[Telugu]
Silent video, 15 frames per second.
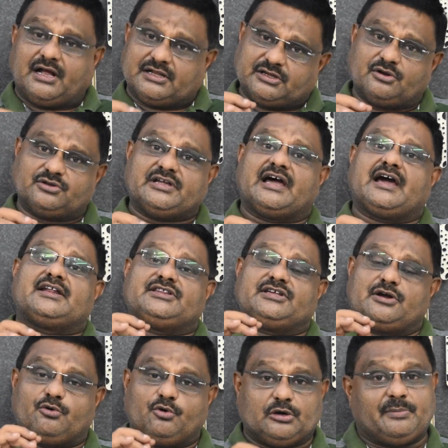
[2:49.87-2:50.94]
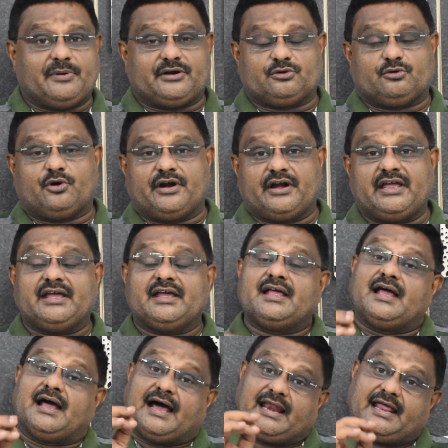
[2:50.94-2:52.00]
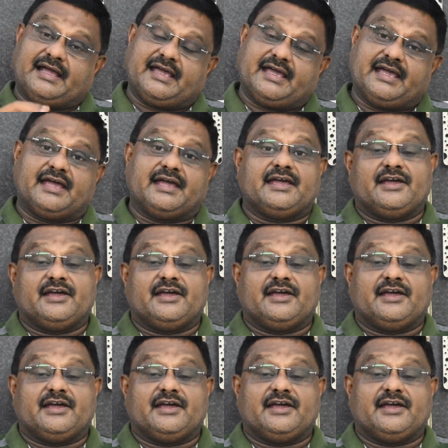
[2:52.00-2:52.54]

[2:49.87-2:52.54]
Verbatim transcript: అందరూ జాగ్రత్తగా గుర్తుపెట్టుకోండి అలాగే